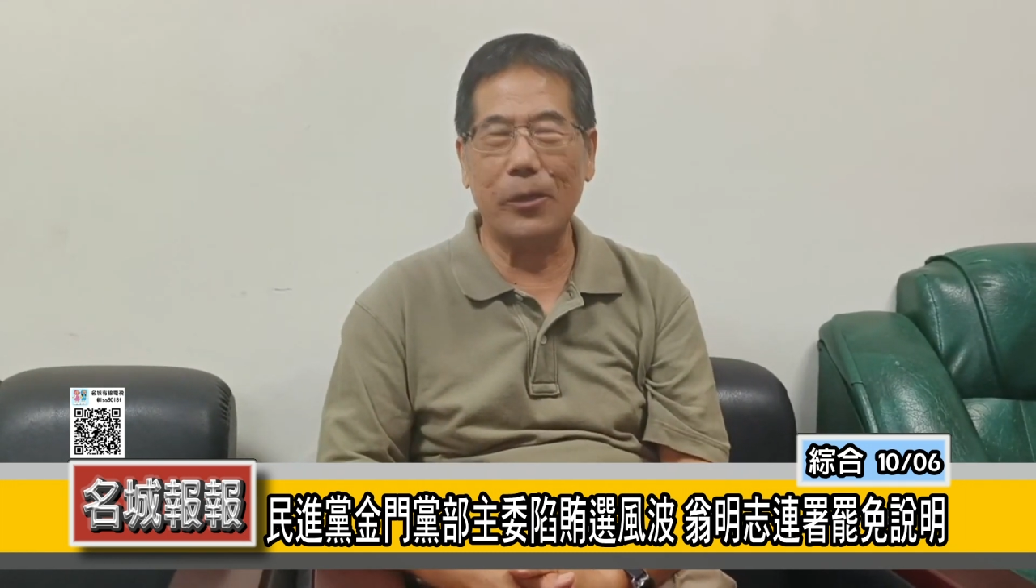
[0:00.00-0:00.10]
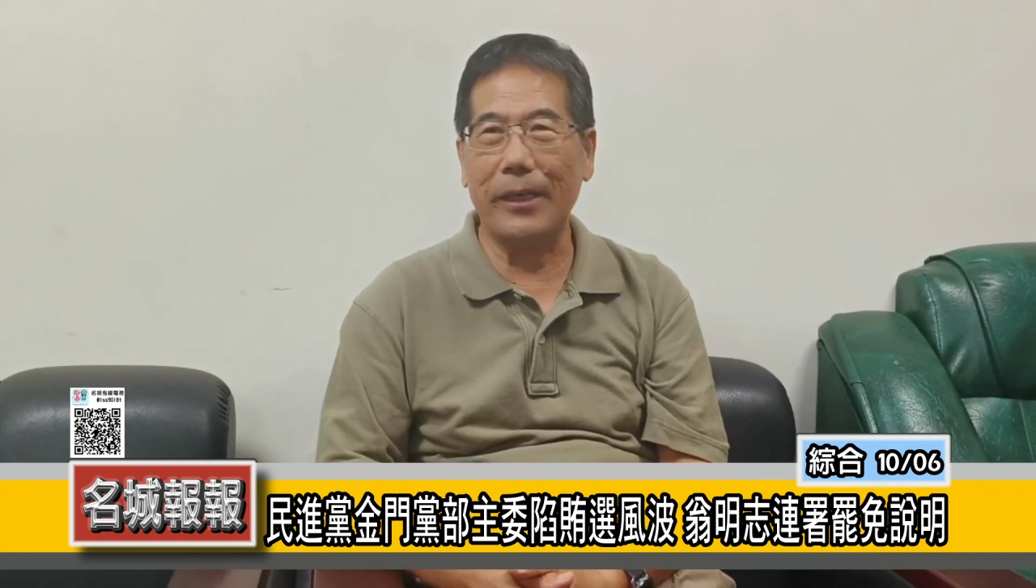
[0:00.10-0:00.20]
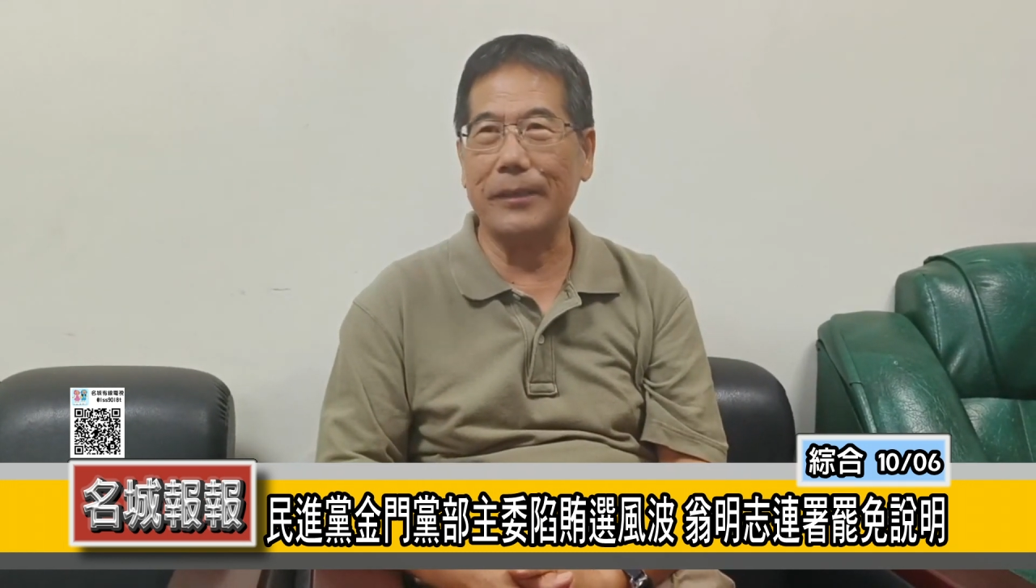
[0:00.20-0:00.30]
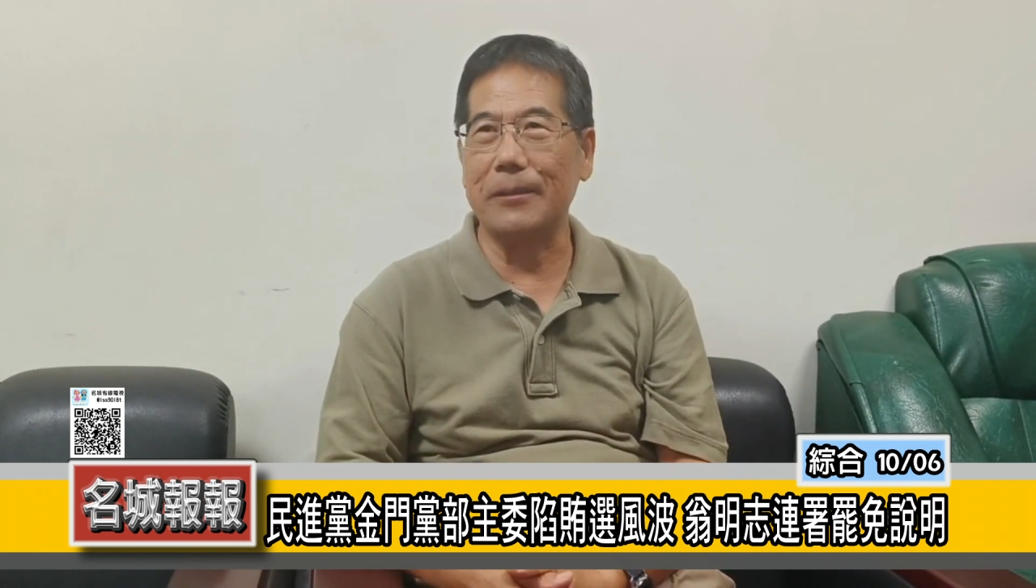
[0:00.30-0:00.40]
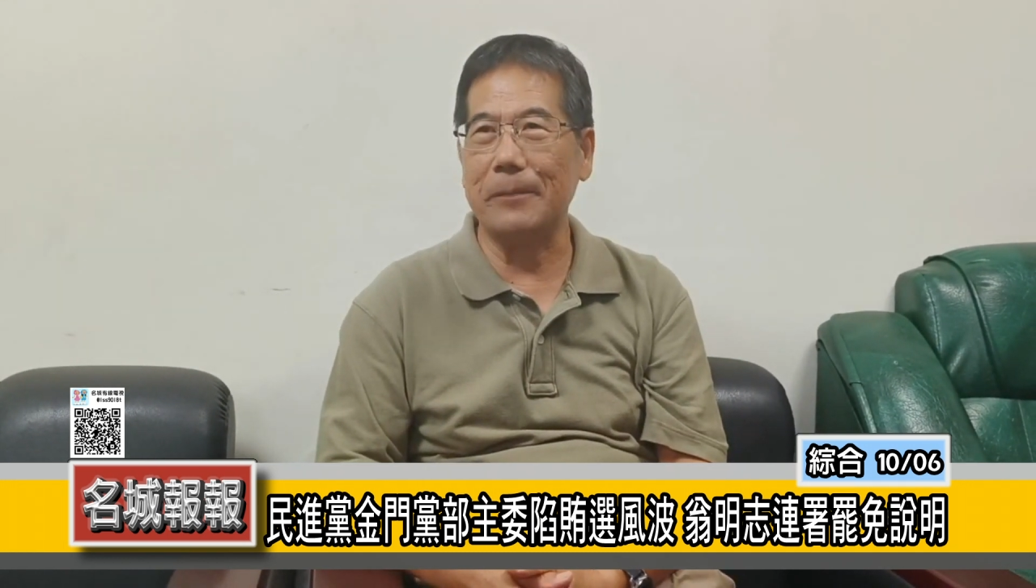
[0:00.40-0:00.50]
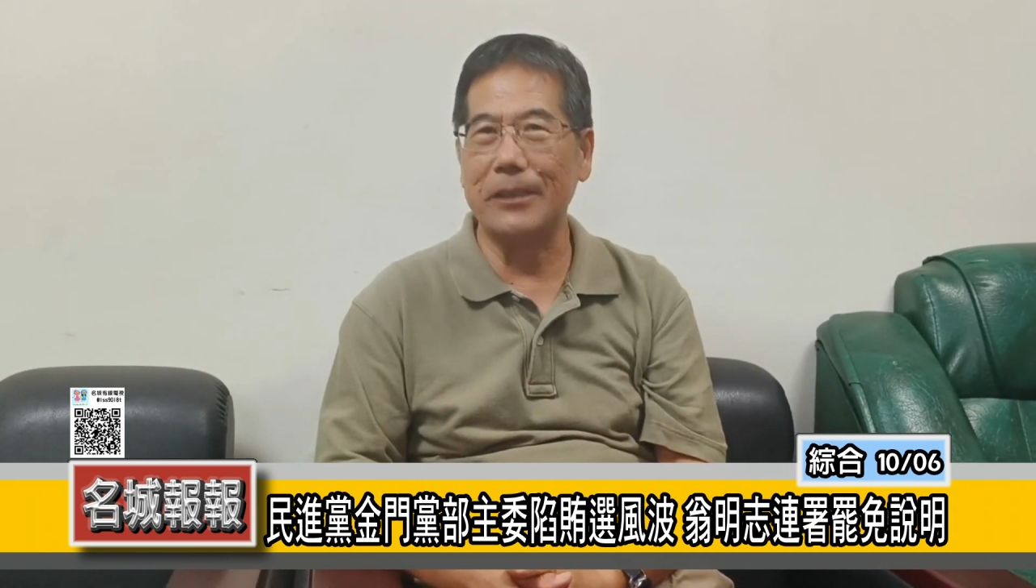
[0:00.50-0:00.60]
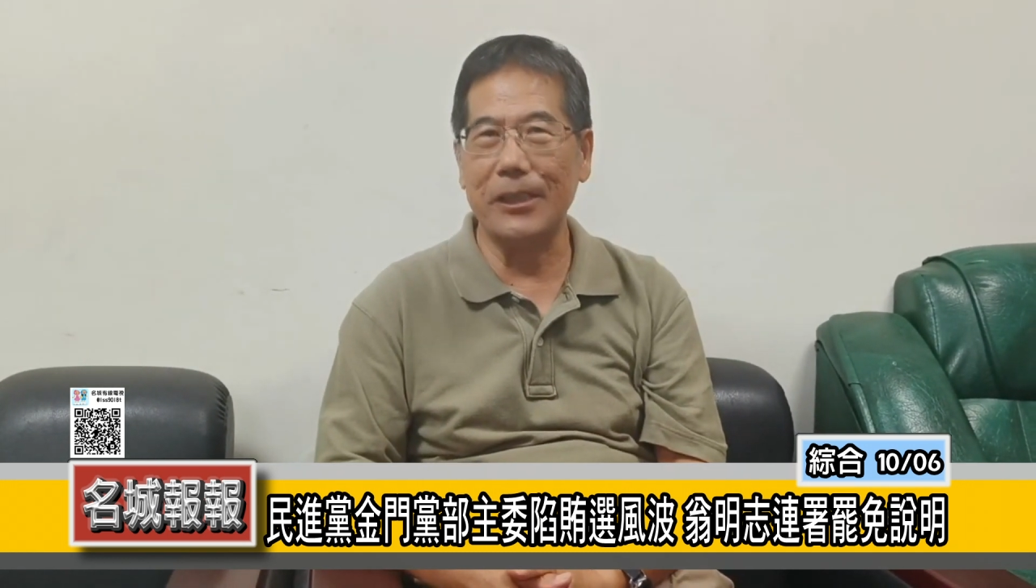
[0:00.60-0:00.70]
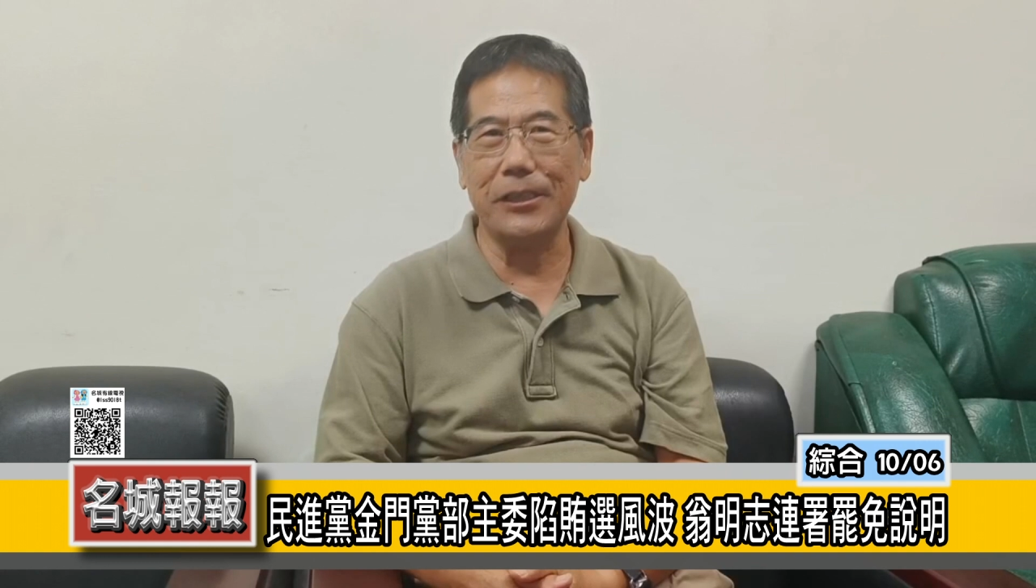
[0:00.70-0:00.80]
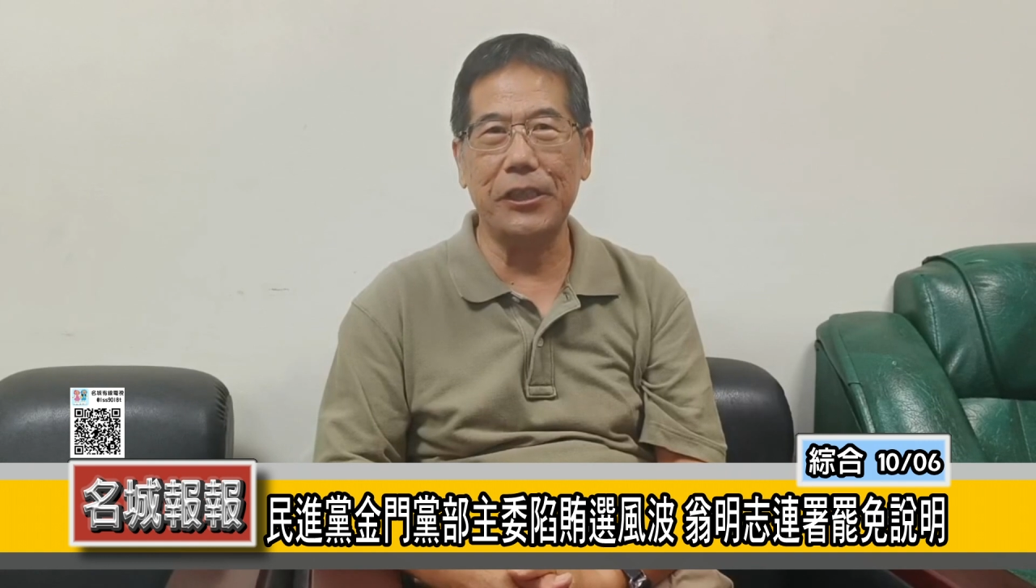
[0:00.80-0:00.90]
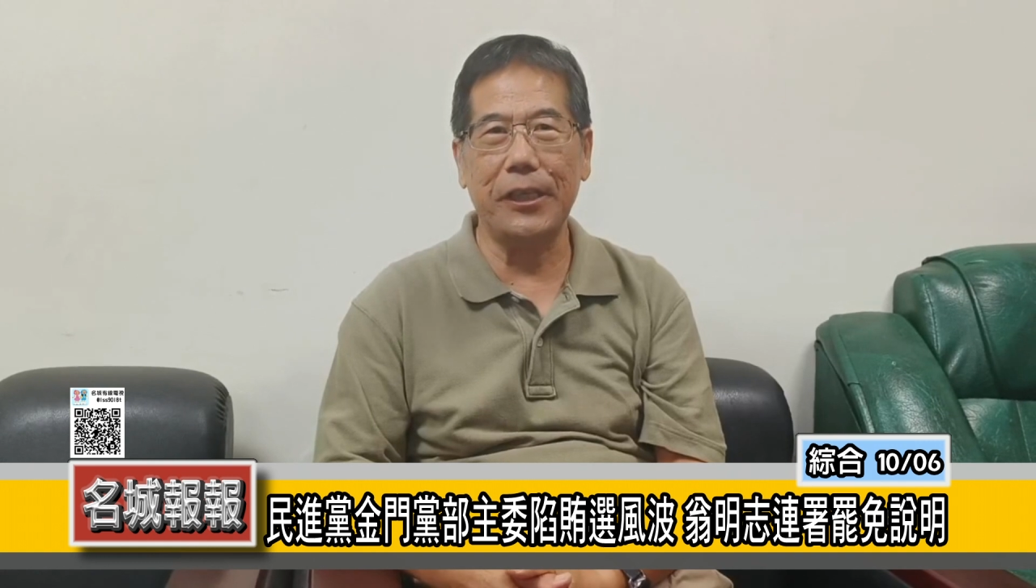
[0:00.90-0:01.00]
委怎么
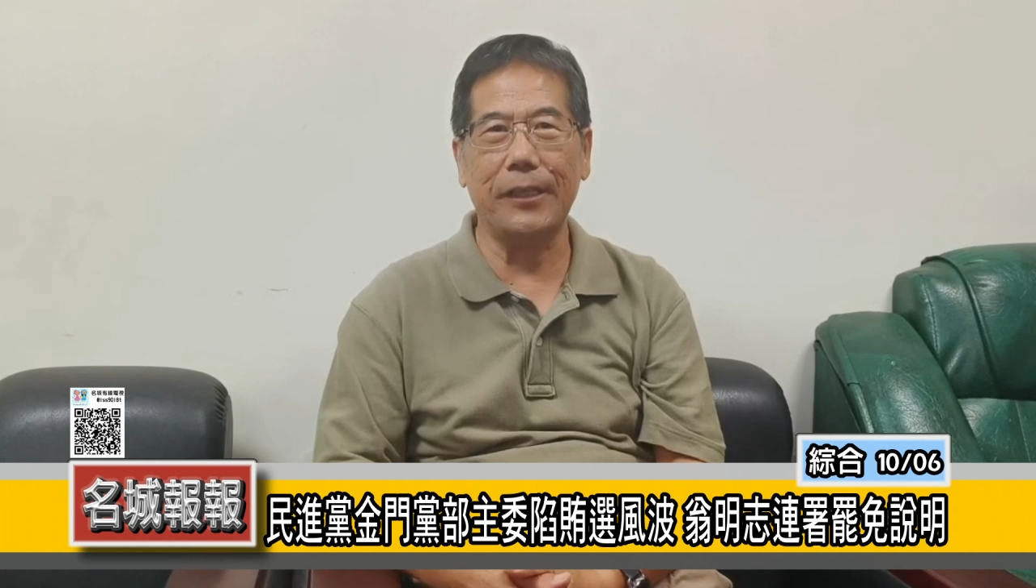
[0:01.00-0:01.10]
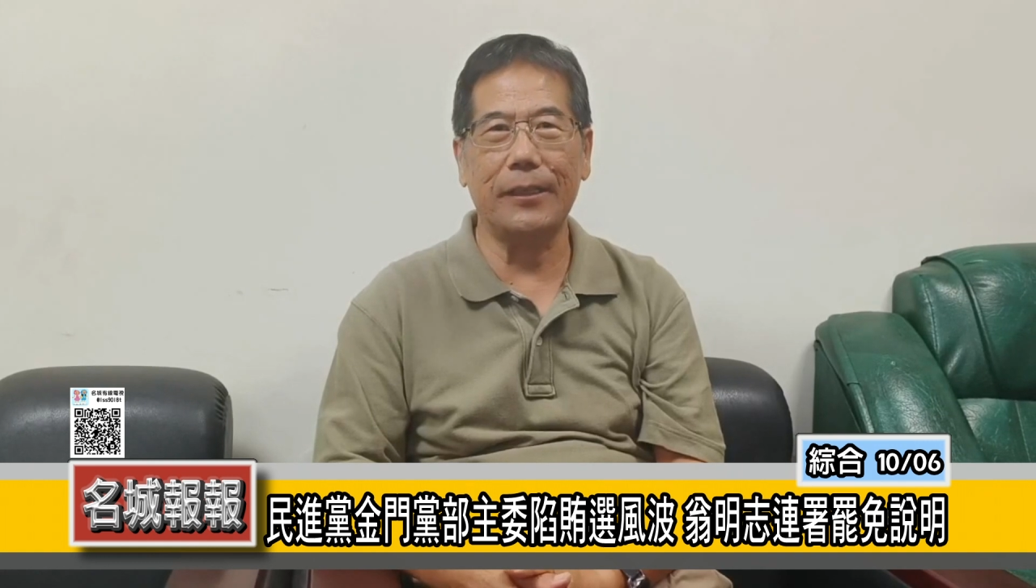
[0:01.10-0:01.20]
进行